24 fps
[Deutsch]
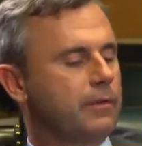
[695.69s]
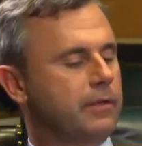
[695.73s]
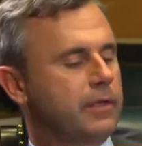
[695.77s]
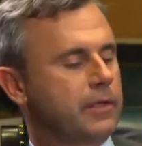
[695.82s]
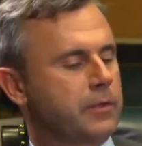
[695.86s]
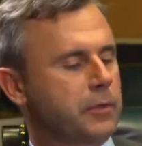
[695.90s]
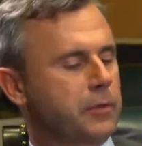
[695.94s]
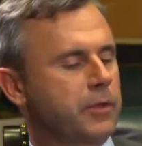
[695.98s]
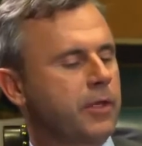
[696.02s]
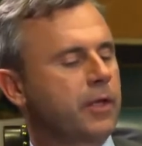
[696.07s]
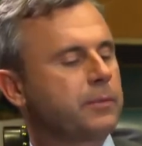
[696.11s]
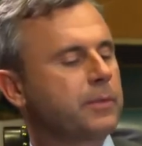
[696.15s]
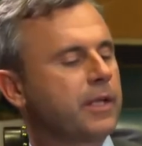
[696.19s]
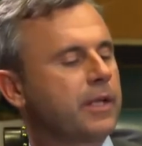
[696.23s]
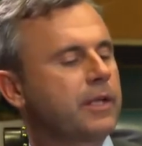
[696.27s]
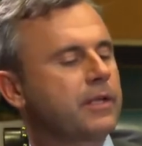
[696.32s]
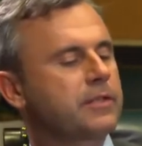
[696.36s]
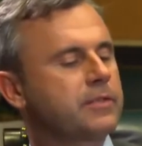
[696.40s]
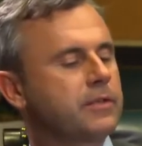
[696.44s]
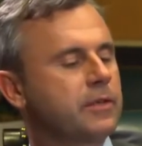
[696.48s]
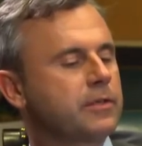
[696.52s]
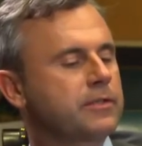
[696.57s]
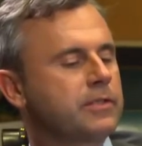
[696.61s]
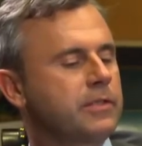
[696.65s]
Die Grünen haben dann auch
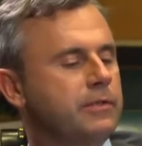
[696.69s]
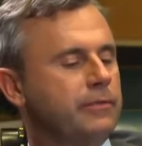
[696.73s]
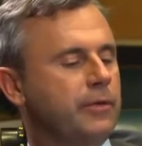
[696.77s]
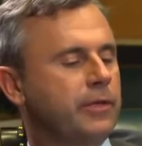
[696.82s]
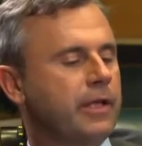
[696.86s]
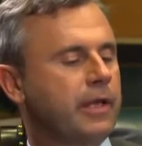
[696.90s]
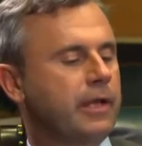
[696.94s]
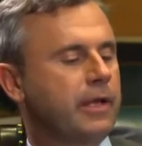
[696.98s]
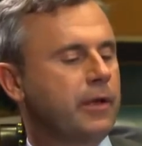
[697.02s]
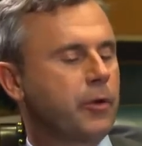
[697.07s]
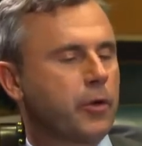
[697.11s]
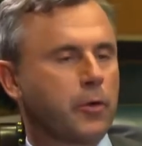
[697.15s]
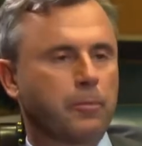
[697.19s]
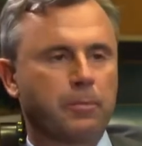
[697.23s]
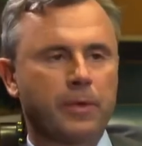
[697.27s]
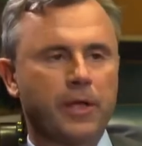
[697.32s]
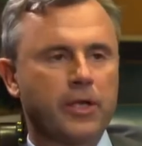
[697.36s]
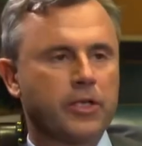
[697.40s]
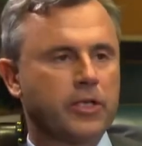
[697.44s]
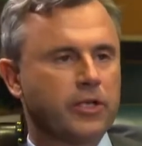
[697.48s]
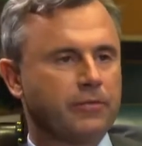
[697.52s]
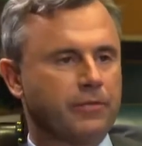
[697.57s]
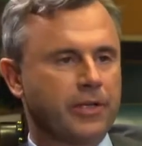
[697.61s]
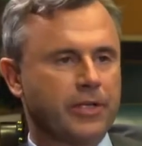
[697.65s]
gesagt, sie wollen eine
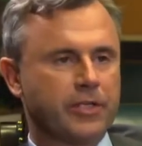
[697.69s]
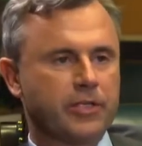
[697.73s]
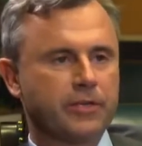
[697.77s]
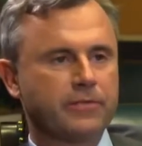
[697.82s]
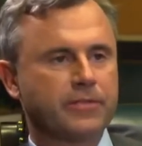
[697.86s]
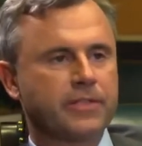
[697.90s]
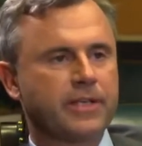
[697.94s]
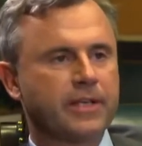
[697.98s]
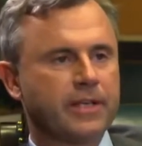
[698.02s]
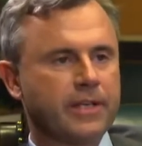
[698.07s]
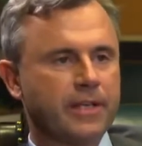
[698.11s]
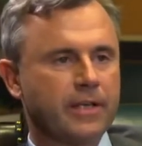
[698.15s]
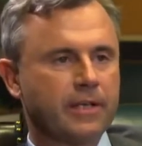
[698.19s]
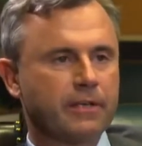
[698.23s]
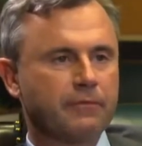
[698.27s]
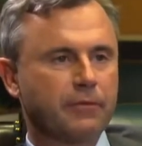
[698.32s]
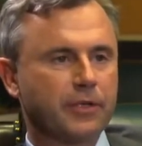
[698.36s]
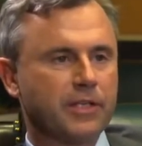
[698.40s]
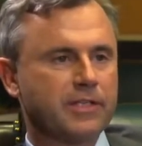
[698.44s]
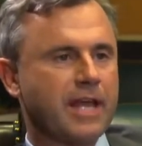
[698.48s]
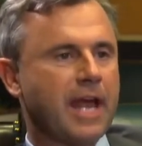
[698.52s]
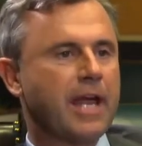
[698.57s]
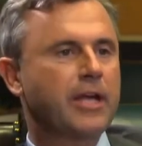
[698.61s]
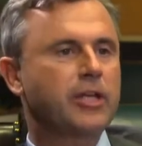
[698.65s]
europäische Wirtschaftsregierung,
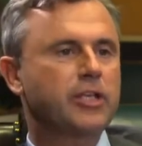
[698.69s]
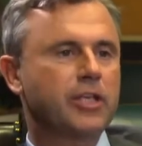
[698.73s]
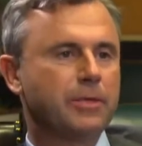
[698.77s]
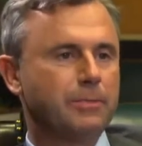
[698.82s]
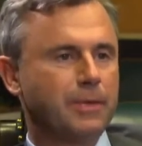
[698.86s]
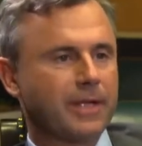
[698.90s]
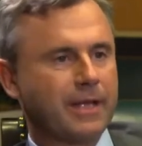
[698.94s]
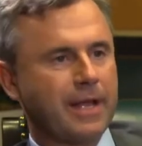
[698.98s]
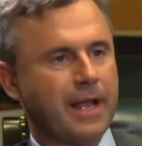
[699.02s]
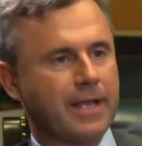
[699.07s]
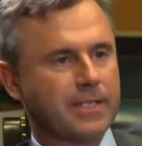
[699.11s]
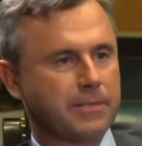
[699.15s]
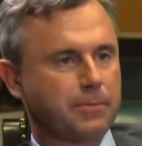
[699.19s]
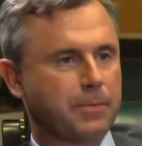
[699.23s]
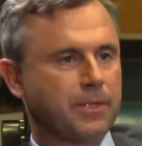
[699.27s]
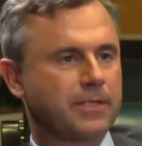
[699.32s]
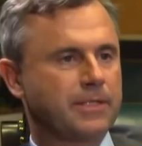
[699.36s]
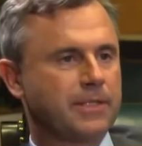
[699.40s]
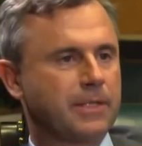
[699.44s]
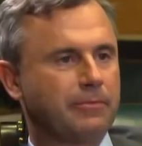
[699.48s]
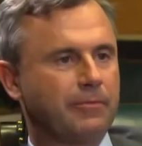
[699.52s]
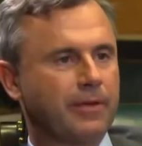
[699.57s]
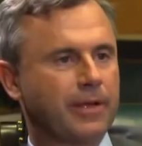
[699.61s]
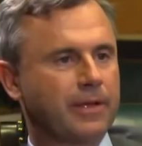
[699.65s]
wo das
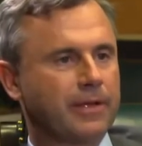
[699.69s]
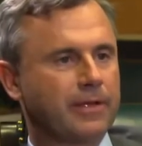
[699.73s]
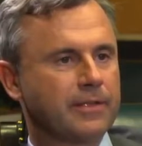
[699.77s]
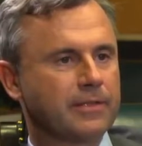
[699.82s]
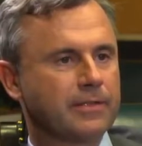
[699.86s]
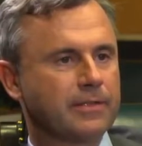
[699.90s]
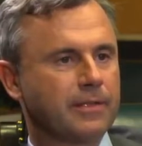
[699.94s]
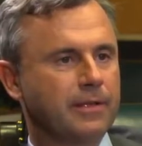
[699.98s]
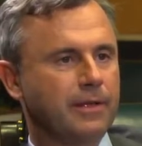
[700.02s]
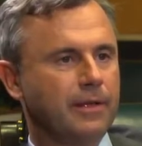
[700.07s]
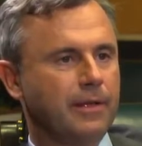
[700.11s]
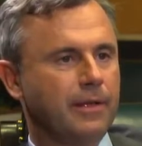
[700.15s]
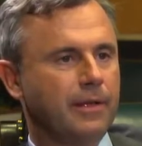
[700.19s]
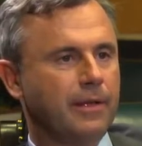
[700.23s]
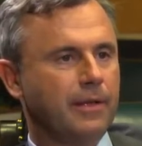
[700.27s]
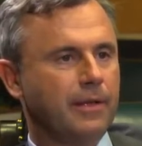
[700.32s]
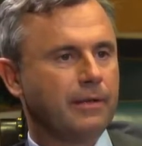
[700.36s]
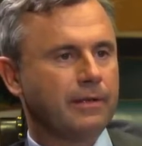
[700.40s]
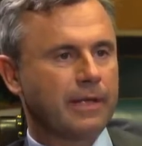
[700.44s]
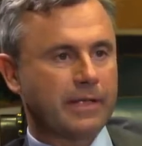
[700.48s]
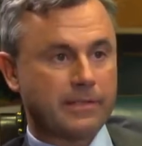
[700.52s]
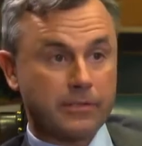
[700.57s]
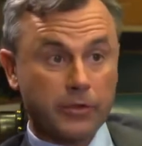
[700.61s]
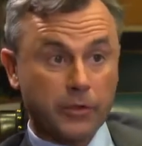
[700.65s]
Einstimmigkeitsprinzip weg ist.
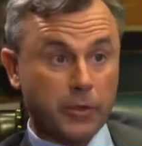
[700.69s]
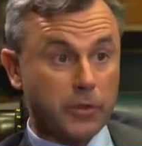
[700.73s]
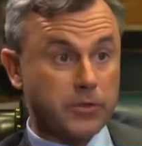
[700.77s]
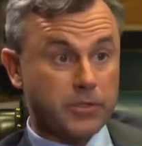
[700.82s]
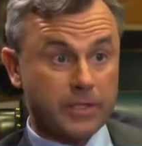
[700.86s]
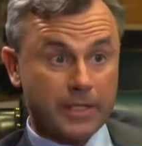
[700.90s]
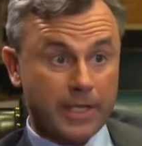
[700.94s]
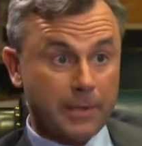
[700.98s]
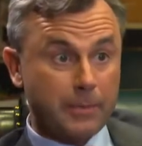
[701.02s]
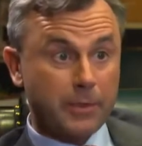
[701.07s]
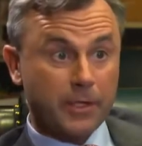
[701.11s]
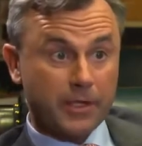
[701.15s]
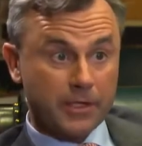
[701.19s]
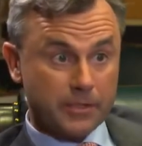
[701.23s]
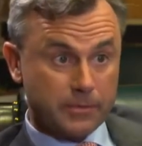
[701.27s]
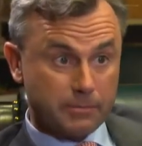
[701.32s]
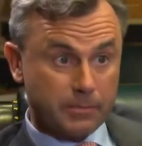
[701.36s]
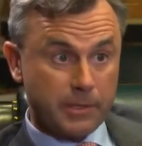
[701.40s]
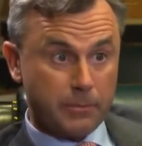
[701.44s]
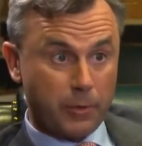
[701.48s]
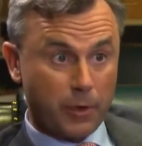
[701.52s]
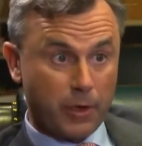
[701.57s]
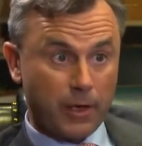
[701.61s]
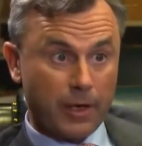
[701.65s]
Jetzt hat Österreich immer
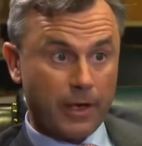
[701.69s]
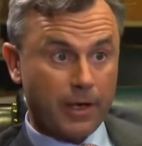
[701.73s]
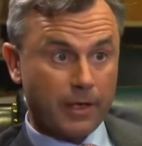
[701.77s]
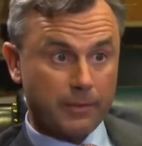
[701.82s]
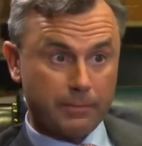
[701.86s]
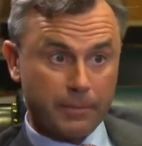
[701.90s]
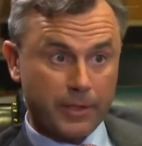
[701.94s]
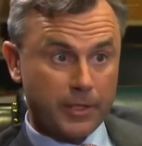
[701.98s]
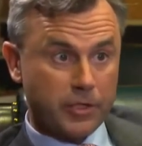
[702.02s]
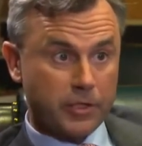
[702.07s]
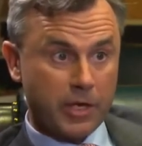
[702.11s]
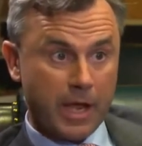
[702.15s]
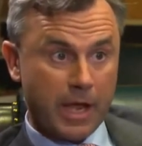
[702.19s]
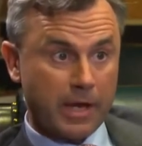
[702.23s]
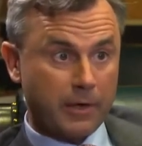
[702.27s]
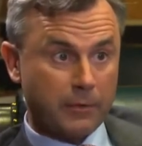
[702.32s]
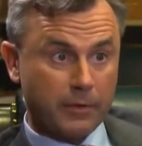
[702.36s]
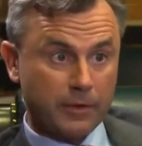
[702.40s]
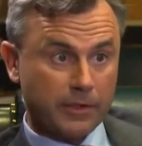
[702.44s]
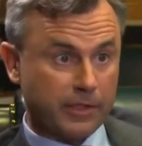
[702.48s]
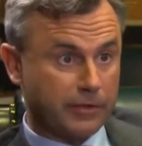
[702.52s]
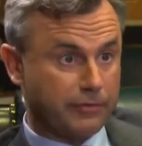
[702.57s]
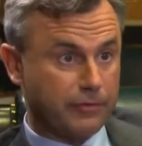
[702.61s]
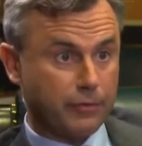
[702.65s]
noch die Möglichkeit, bei
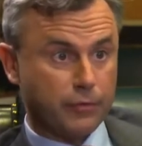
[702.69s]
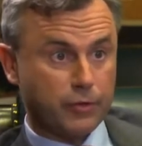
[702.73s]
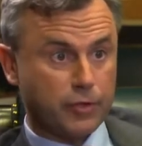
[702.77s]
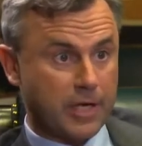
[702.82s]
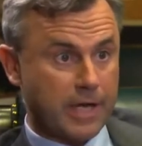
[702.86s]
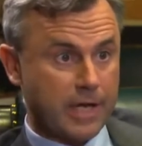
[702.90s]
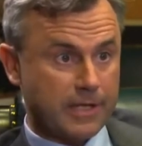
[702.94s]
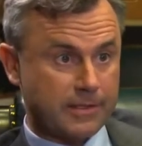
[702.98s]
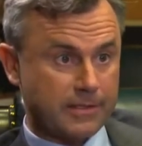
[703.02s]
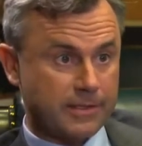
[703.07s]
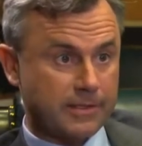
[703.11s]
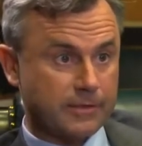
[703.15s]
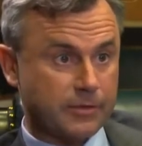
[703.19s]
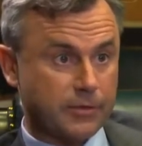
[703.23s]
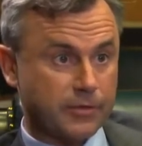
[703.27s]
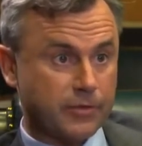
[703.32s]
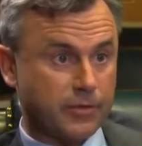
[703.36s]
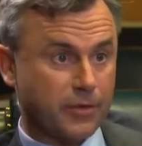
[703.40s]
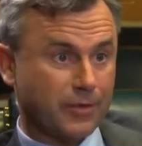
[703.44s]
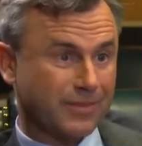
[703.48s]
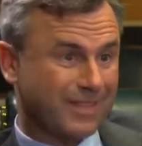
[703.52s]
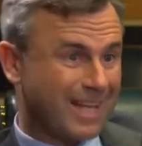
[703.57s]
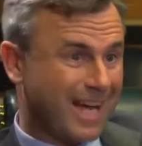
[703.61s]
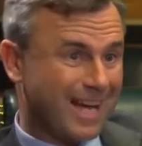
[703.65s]
Entscheidungen, die für uns schlecht sind, zu
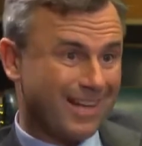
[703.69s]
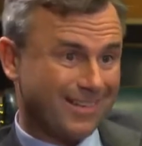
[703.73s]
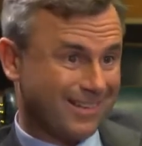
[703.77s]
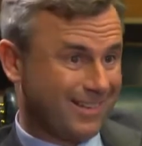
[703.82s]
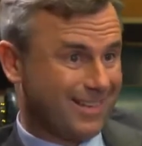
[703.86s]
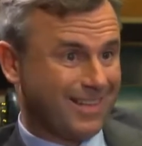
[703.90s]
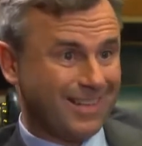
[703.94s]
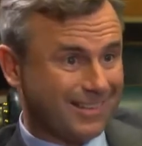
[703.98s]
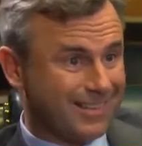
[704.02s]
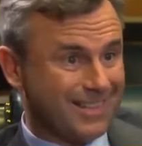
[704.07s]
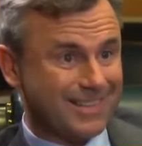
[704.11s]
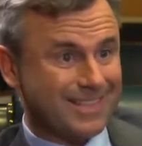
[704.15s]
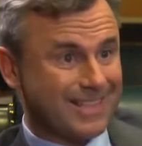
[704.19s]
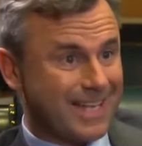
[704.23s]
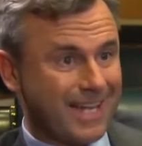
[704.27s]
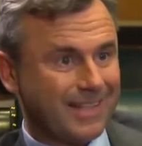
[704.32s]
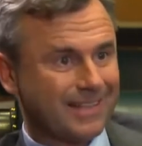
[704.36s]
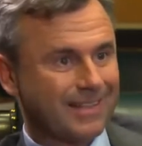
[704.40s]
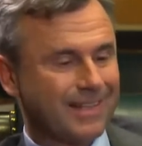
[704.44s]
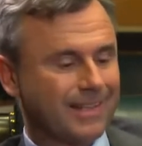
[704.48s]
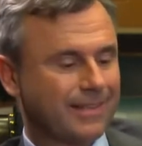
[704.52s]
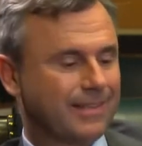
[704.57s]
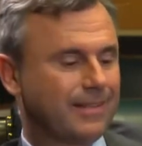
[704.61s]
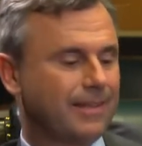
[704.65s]
sagen, na, das
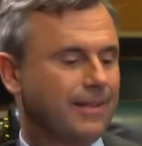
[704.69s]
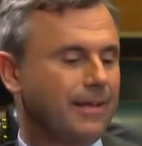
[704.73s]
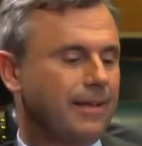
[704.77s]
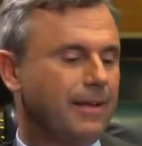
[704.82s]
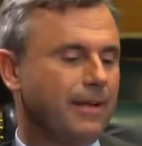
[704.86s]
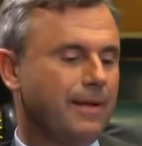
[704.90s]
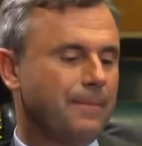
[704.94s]
geht nicht.